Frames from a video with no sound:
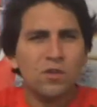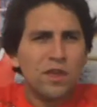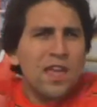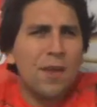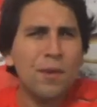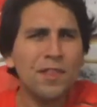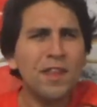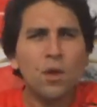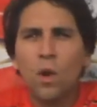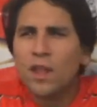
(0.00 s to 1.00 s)
no sé, que
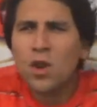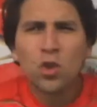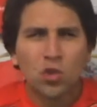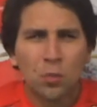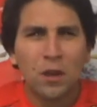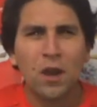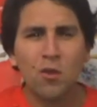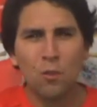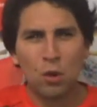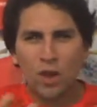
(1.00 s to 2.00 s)
maten a cualquier otro
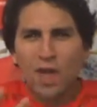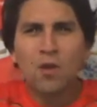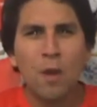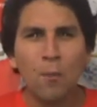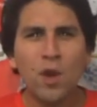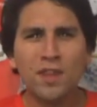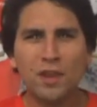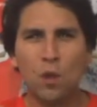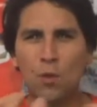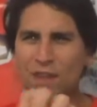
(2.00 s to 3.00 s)
superhéroe, pero que hay una
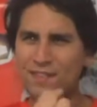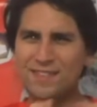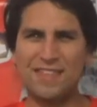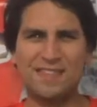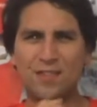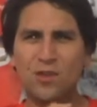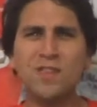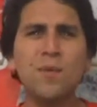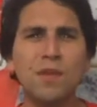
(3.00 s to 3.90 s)
muerte, como que se sintiese ese